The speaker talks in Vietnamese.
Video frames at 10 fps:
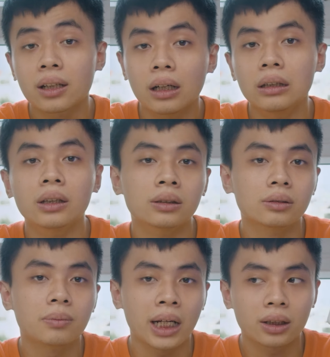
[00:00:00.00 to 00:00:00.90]
thời lượng
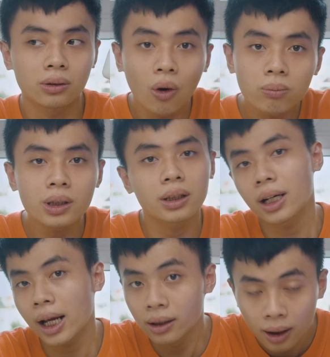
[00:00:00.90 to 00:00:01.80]
mà tốt như thế
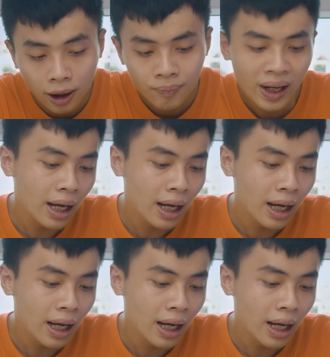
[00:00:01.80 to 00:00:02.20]
này nữa